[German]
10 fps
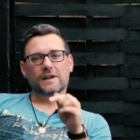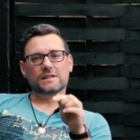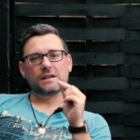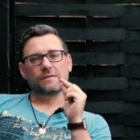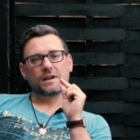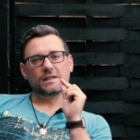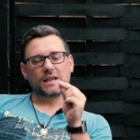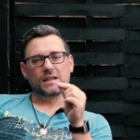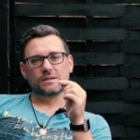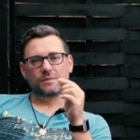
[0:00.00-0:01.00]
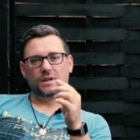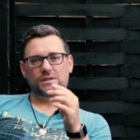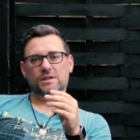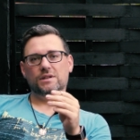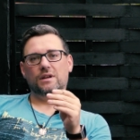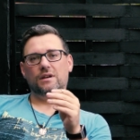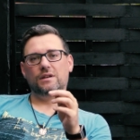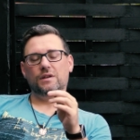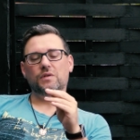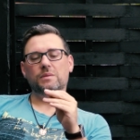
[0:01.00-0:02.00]
Wasser war das erste Mal, dass ich
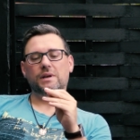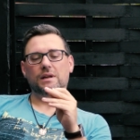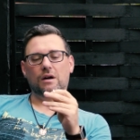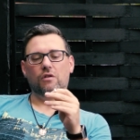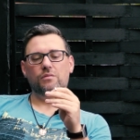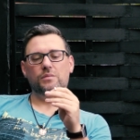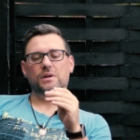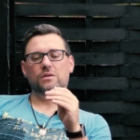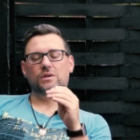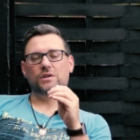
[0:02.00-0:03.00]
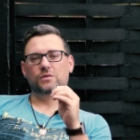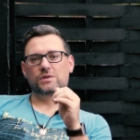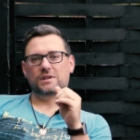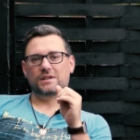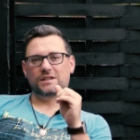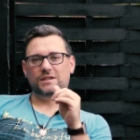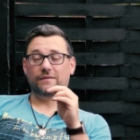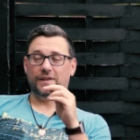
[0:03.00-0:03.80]
äh, die Phoebe gelaufen bin und ich wusste nicht,